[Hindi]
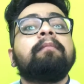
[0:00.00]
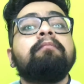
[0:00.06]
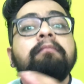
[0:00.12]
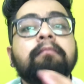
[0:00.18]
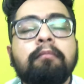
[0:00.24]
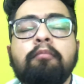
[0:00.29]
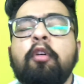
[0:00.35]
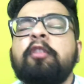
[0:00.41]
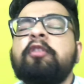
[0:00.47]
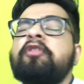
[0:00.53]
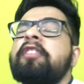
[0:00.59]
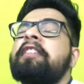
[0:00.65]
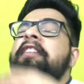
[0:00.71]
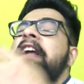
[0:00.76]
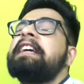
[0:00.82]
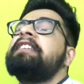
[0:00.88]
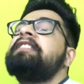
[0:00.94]

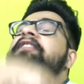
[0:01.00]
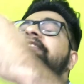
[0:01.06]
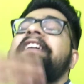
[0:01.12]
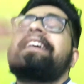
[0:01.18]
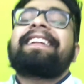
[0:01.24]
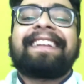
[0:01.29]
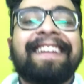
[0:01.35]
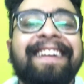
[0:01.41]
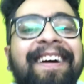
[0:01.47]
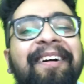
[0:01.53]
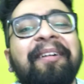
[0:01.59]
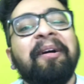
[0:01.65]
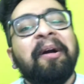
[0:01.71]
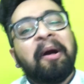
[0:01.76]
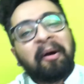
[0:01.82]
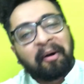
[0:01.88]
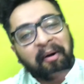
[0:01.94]
मॉइस्चराइजर लगाओ
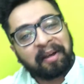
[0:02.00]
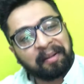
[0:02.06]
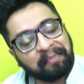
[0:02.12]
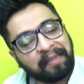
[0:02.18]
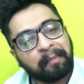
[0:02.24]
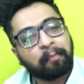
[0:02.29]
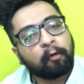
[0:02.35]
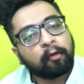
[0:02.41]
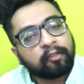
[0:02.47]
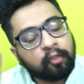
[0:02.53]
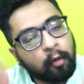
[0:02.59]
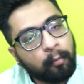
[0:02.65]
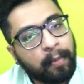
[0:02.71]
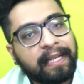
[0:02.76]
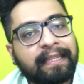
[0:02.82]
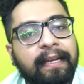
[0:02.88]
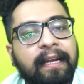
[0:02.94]
और अपने पोर्स को
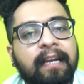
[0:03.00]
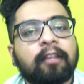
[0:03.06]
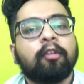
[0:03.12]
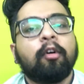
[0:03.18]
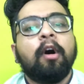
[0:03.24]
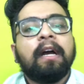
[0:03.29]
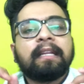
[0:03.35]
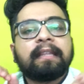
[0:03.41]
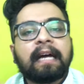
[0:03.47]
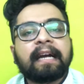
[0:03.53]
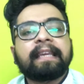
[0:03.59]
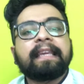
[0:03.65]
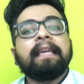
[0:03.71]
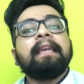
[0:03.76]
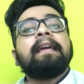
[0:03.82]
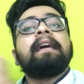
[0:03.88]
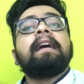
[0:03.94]
बंद कर दो ताकि
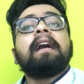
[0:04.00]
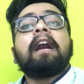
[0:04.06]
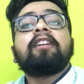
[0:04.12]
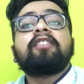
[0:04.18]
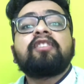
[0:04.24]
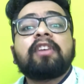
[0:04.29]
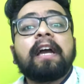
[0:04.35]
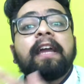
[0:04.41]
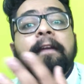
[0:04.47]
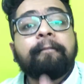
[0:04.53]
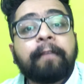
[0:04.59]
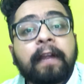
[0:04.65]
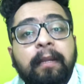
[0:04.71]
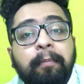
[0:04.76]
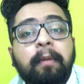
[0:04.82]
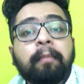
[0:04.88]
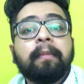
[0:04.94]
अच्छा इफेक्ट
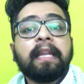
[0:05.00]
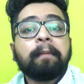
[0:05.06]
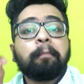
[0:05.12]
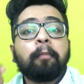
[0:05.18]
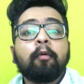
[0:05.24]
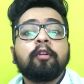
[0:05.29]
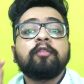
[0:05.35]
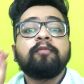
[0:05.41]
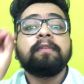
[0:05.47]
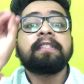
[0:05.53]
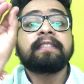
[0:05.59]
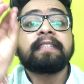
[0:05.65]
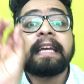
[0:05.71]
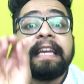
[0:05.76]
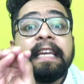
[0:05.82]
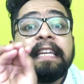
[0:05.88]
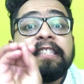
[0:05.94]
भी मिले पोर्स में
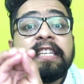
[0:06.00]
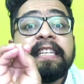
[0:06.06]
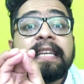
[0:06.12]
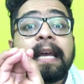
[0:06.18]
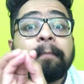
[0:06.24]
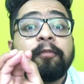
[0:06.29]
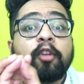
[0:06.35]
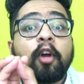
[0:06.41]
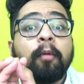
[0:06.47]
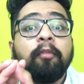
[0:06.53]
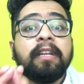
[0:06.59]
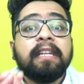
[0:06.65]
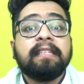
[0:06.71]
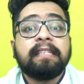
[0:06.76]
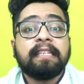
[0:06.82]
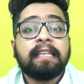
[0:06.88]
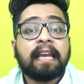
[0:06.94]
सही चीज एब्जॉर्ब होनी
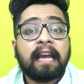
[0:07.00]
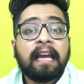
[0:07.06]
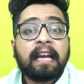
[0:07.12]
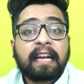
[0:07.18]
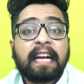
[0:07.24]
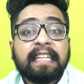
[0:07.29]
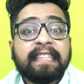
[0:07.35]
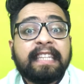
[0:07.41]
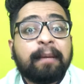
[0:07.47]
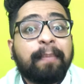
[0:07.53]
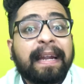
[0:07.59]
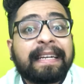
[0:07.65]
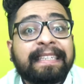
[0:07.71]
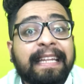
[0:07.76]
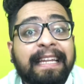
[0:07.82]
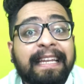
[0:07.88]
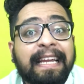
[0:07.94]
चाहिए गंदे
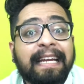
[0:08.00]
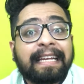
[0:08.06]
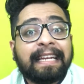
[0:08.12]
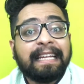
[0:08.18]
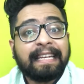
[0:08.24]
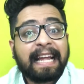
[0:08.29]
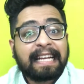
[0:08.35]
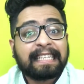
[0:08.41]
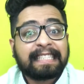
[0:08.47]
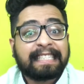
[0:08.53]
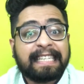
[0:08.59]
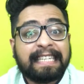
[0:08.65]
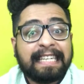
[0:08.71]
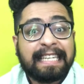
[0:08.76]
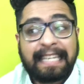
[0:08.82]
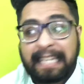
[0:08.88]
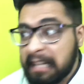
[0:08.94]
बैक्टीरिया नहीं
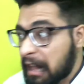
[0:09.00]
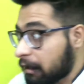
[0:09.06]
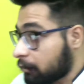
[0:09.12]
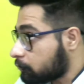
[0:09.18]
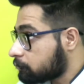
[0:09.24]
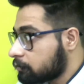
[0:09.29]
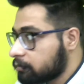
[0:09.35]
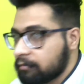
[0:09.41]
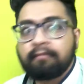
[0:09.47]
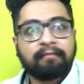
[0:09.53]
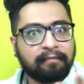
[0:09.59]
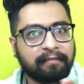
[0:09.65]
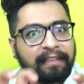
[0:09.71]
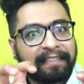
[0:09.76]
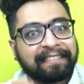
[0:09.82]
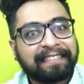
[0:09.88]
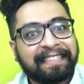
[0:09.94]
नेस्टी
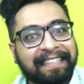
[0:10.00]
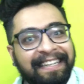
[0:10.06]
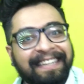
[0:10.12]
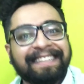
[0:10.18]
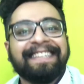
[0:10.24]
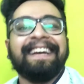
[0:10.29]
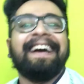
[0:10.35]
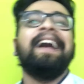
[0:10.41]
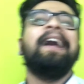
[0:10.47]
नेस्टी गंदे